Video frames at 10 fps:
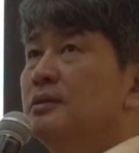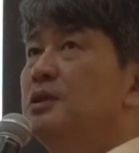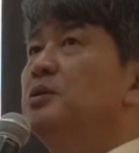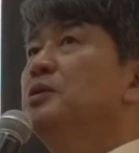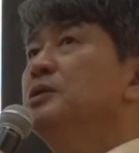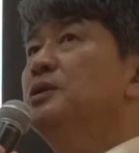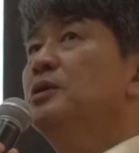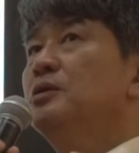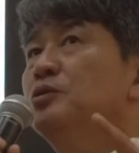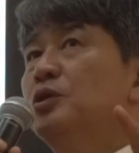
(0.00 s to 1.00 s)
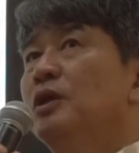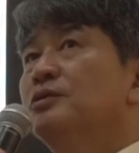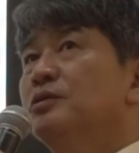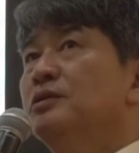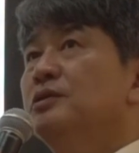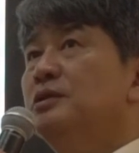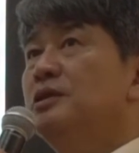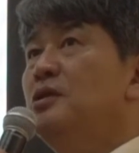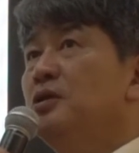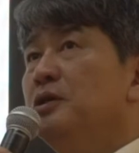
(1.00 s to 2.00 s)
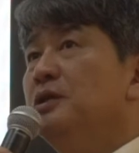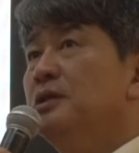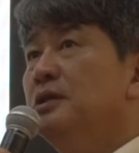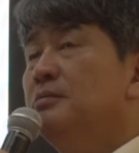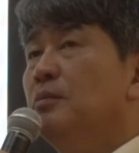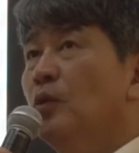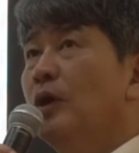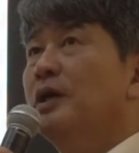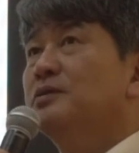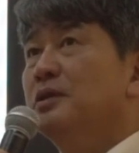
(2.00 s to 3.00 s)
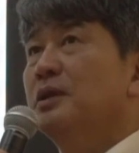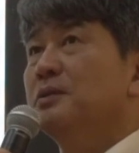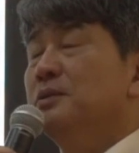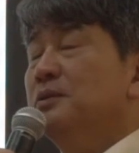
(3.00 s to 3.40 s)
그리고 이거를 운영할 수 있는 실력이 있는 뭔가가 있어야 되고